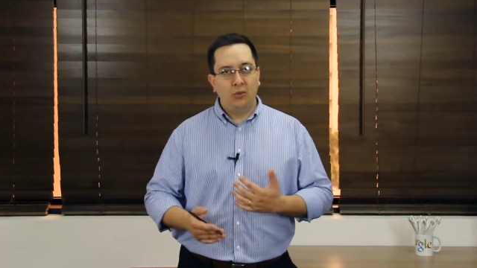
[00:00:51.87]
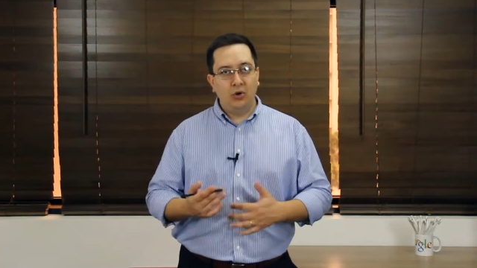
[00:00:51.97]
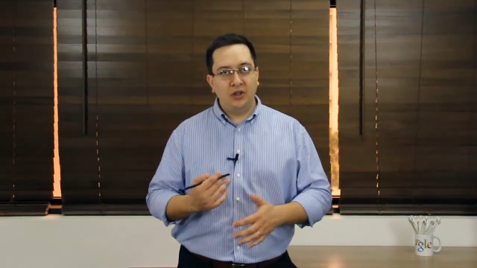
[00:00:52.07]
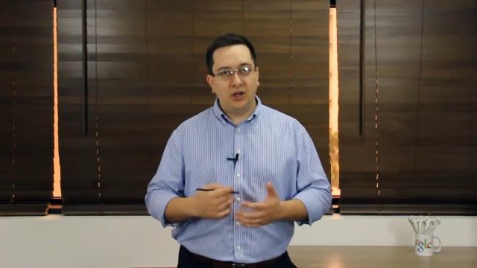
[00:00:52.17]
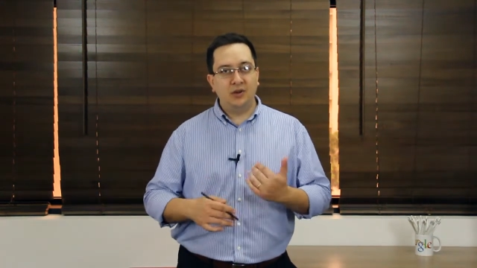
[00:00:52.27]

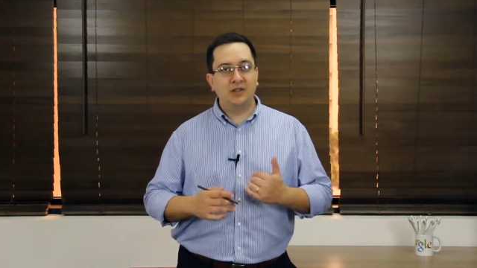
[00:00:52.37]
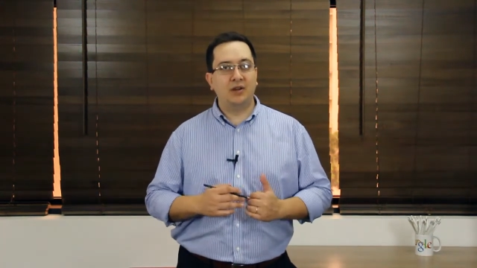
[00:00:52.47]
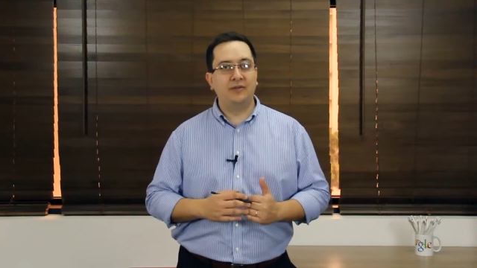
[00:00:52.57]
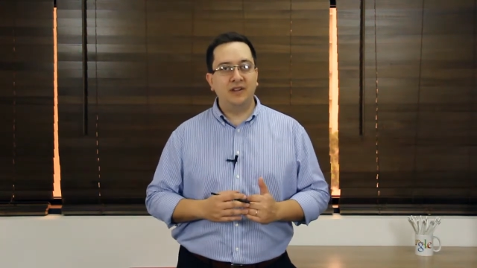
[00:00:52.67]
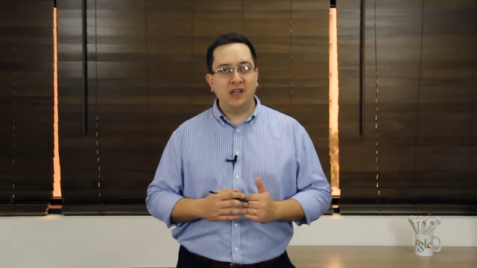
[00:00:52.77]
muita coisa
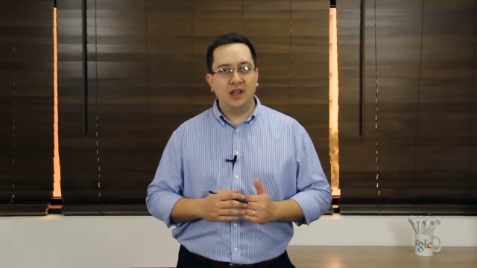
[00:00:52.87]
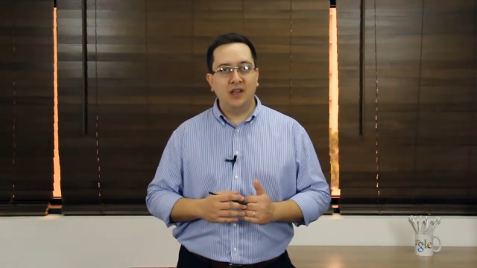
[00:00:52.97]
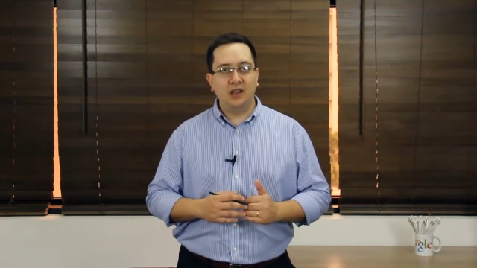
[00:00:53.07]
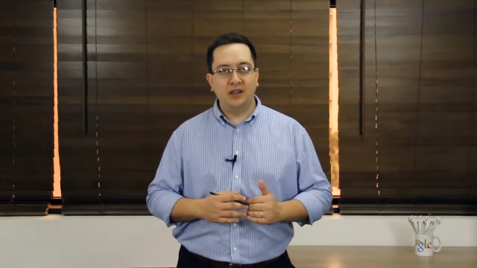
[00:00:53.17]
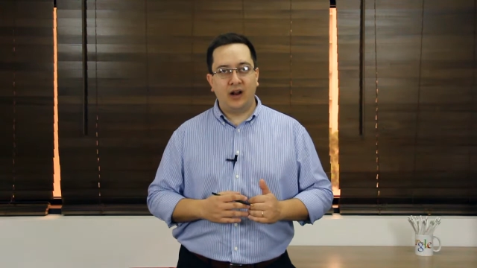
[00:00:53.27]
talvez tenha
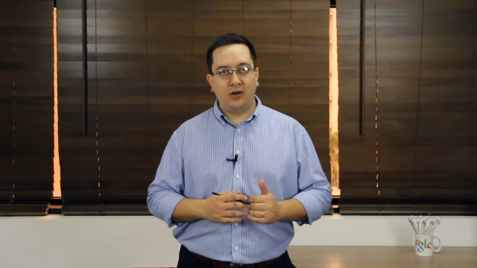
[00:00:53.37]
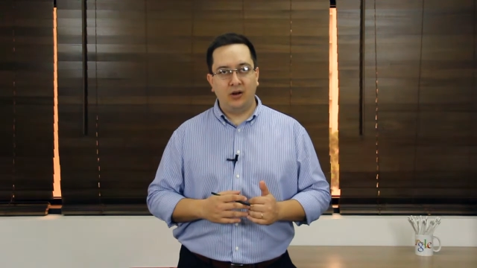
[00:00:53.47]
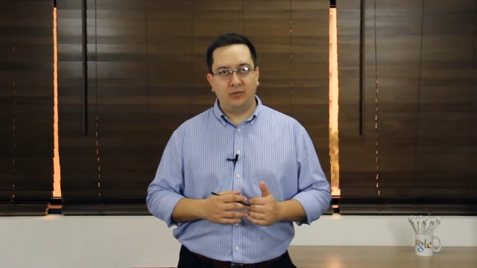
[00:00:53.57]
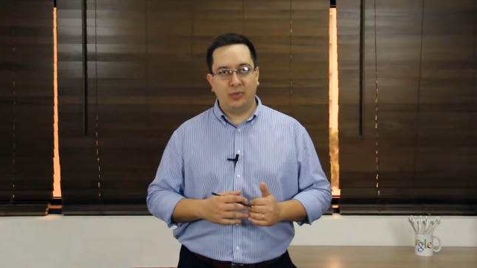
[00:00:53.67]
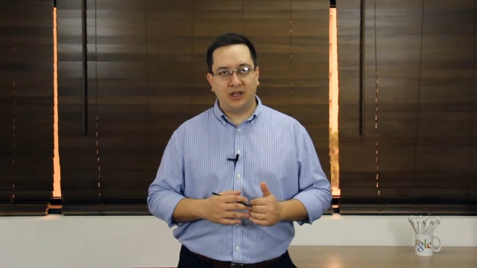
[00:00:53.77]
que andar
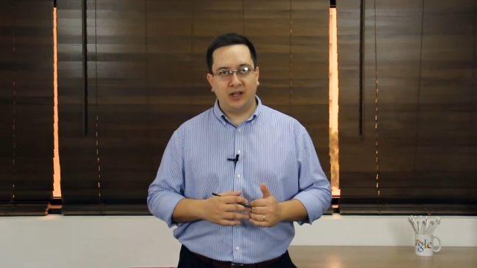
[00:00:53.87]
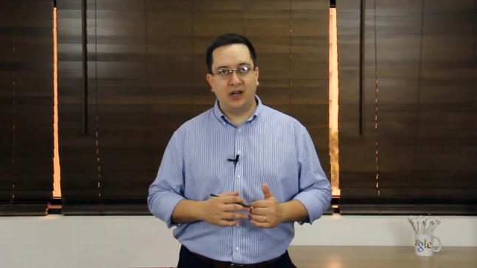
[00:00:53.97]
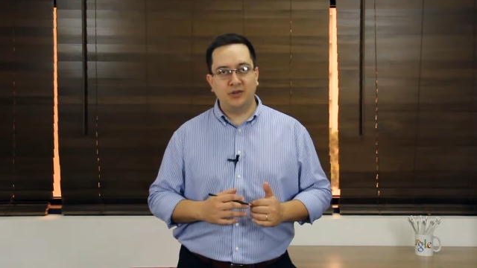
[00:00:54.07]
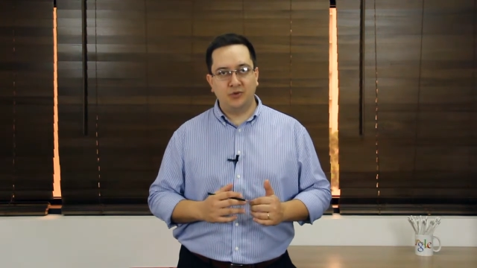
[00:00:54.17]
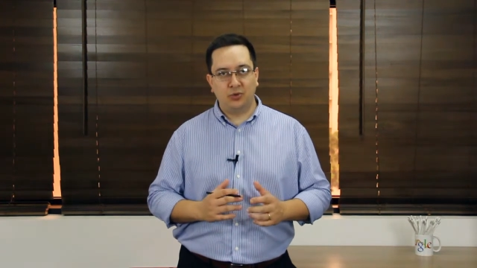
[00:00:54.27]
para
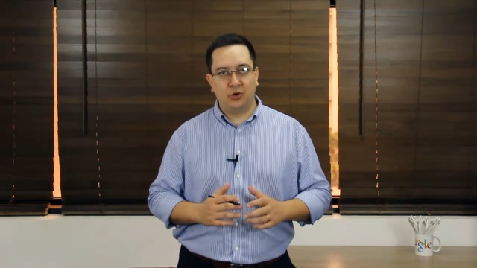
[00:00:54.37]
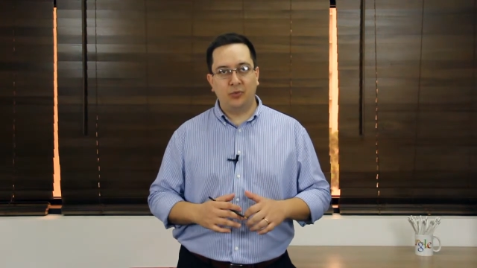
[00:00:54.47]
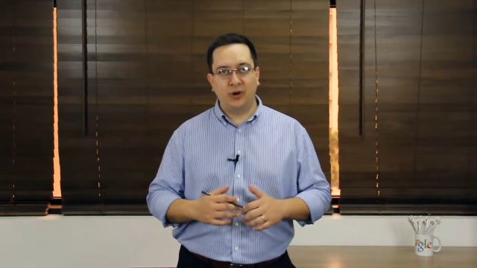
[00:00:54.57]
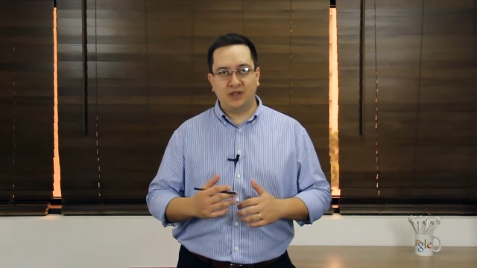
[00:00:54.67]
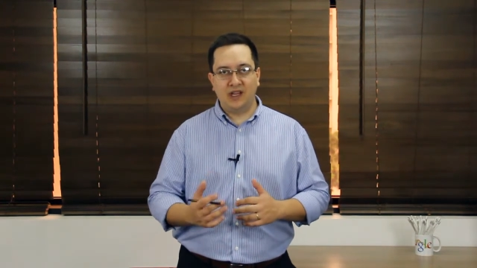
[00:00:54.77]
trás um pouco
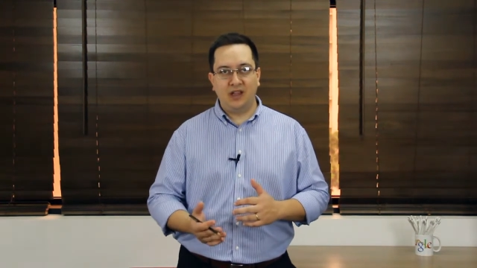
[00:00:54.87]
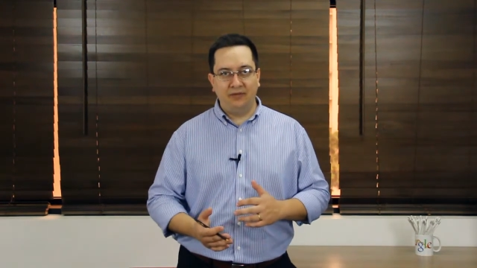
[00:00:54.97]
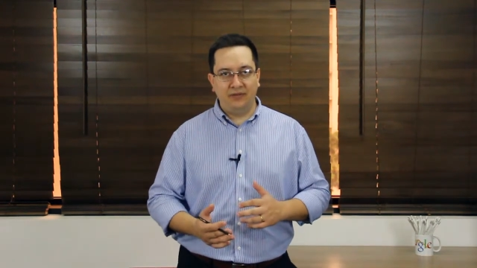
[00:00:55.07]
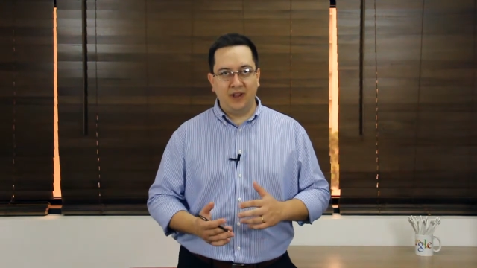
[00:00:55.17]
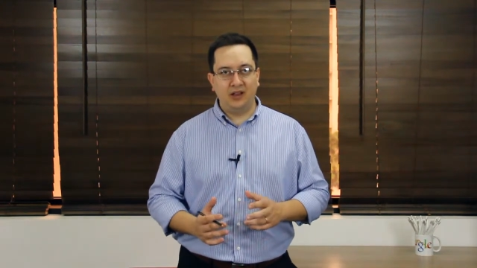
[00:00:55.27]
para ser
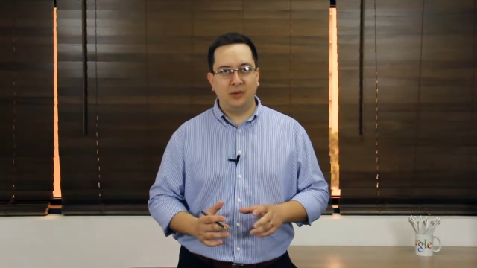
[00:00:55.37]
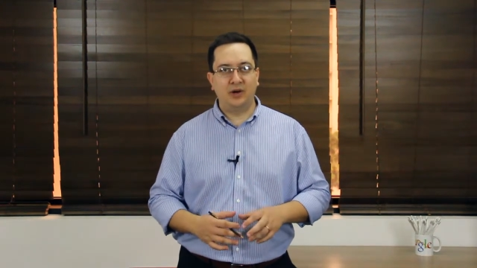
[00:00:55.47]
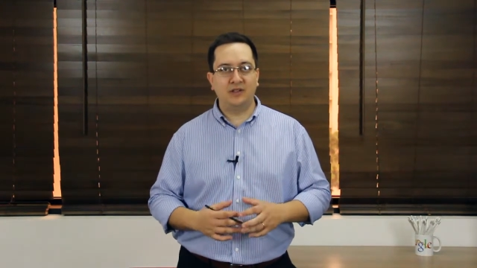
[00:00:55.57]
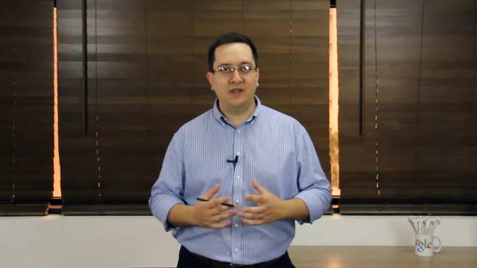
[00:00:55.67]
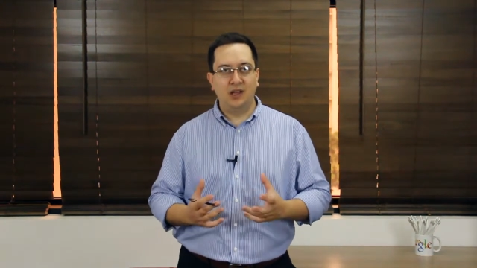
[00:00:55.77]
refeita,
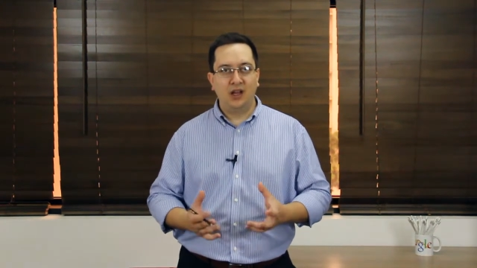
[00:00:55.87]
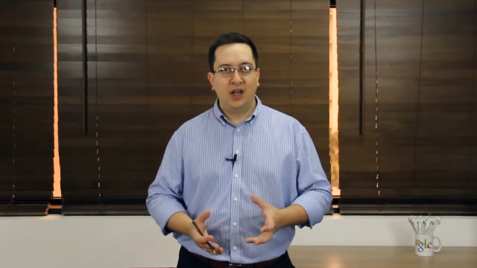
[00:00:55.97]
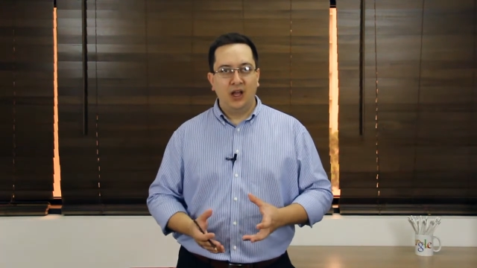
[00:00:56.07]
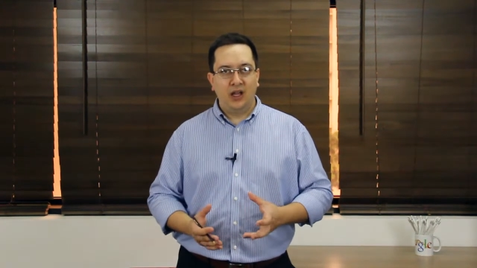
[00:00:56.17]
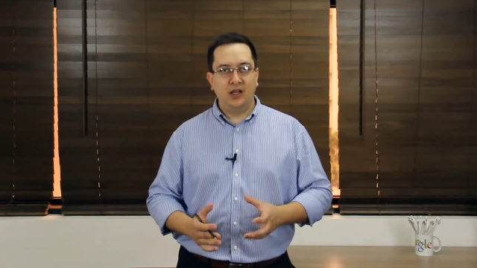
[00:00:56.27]
para ser
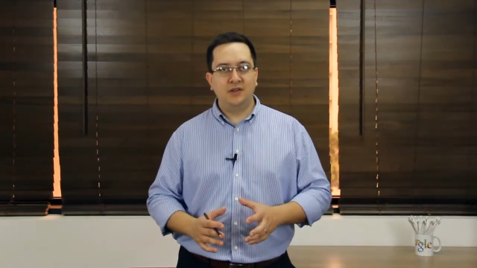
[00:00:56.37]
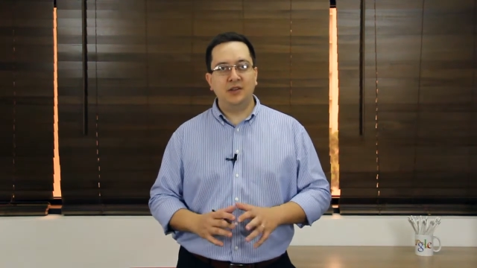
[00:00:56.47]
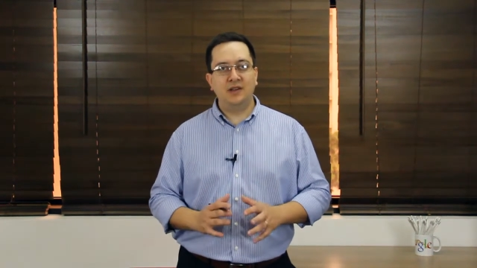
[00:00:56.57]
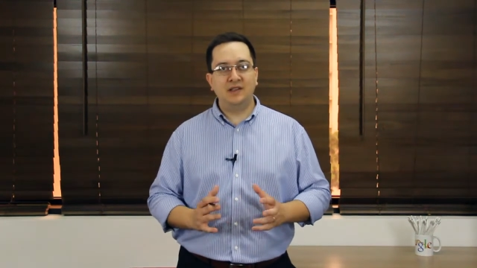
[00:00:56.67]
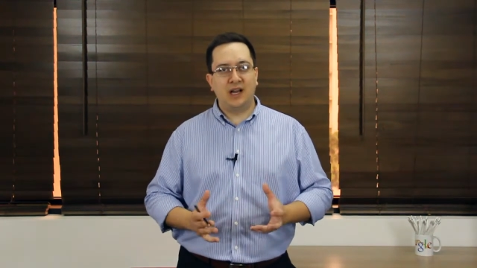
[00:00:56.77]

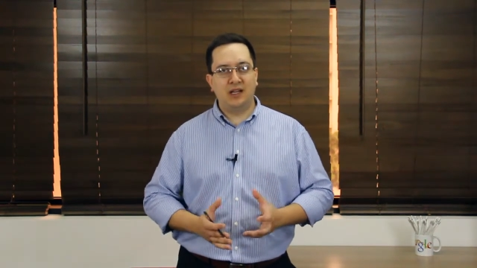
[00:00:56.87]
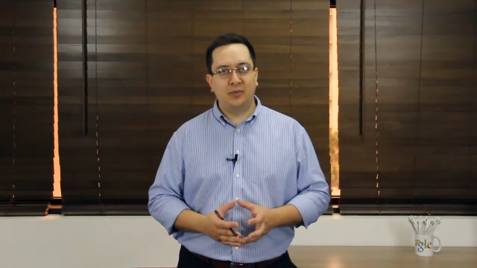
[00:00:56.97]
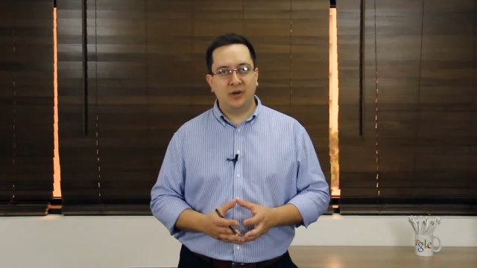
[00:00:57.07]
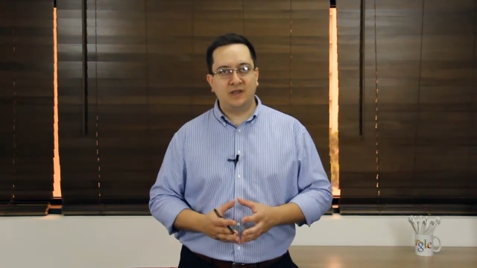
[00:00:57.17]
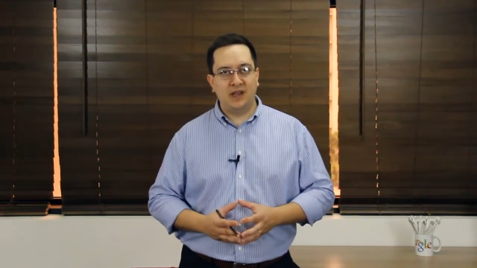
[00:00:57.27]
reestilizada,
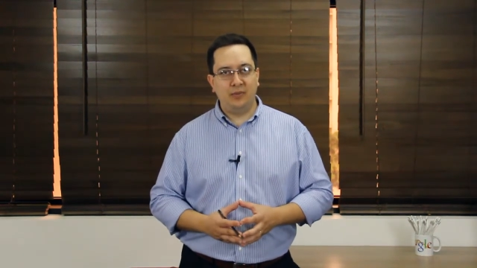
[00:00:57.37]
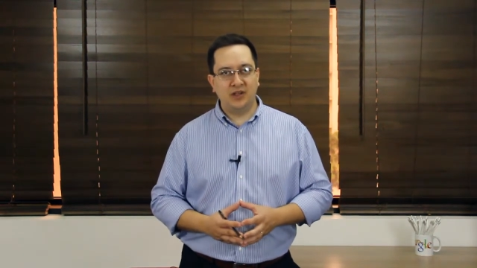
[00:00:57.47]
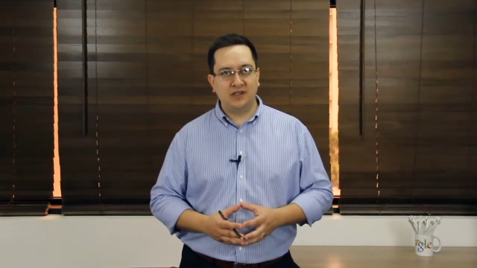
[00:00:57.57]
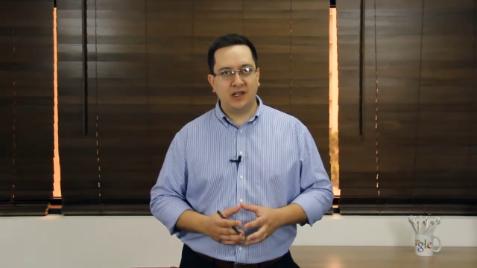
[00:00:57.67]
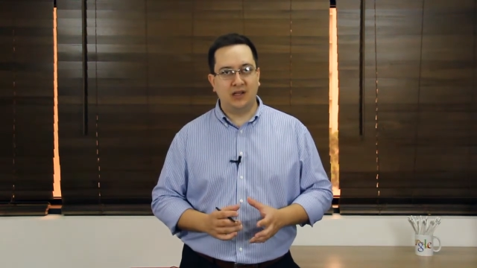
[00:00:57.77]
para ser
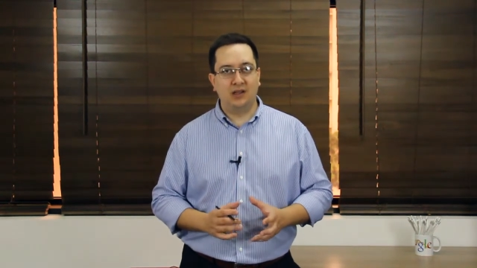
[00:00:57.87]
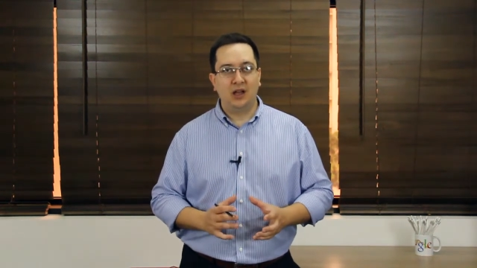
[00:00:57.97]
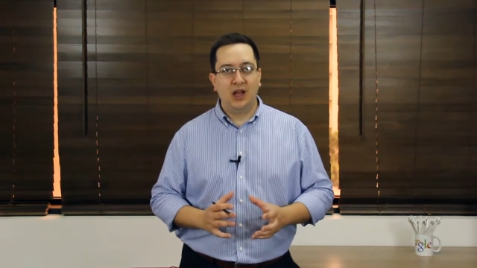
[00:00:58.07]
repensada.